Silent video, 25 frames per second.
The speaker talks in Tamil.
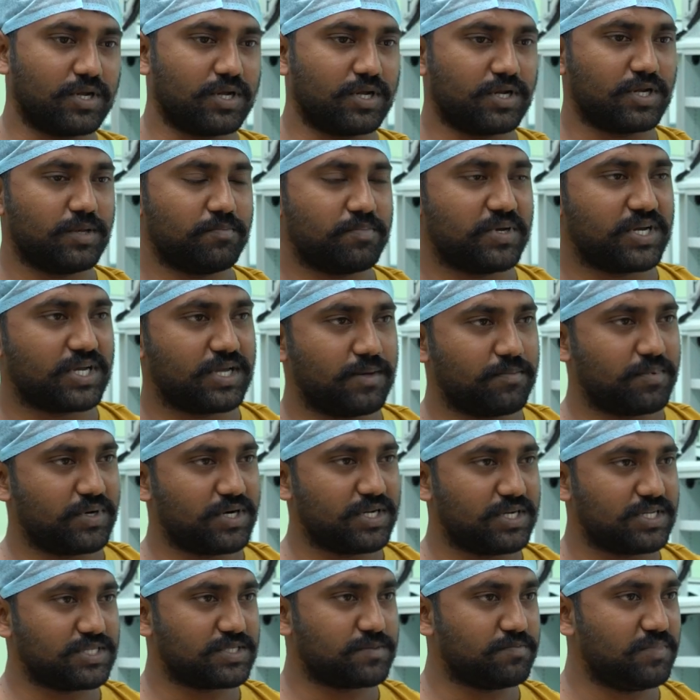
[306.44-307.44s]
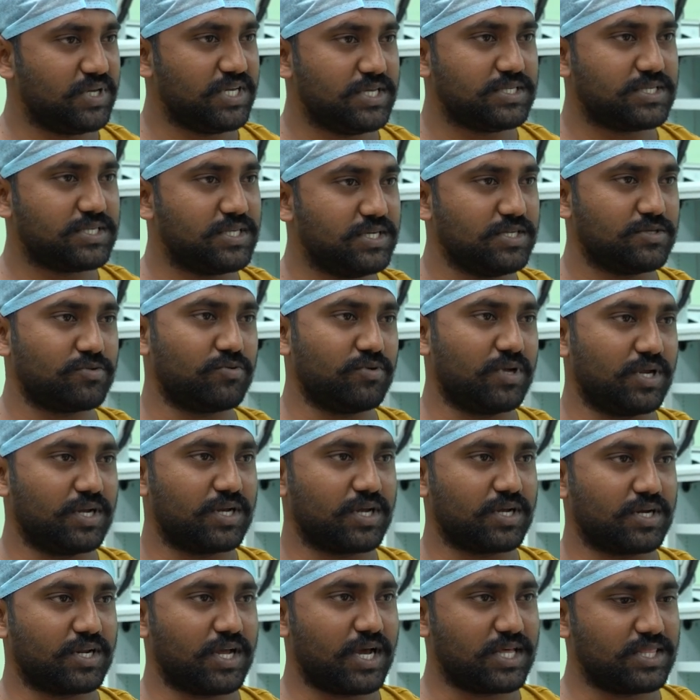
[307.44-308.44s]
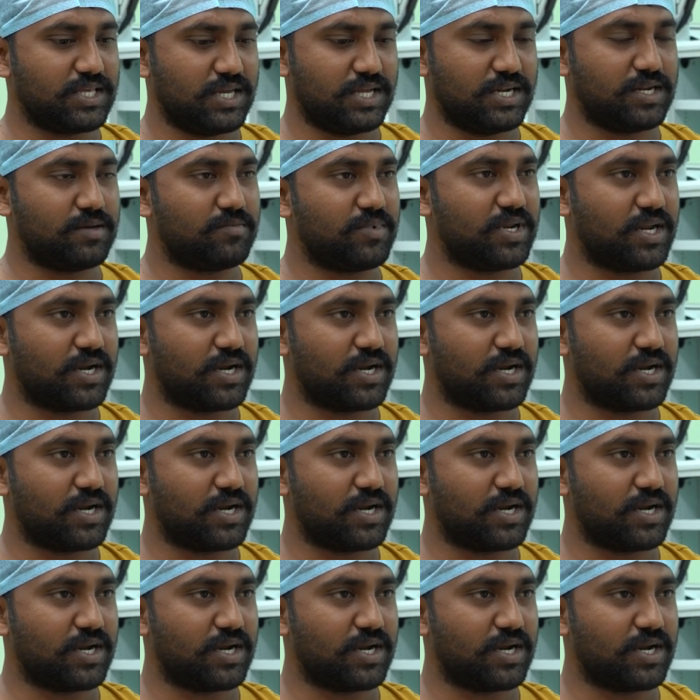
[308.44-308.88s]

ஓகே டாக்டர் இப்போ ஹெப்படைட்டிஸ் பி சி சொன்னீங்க டாக்டர் அது என்ன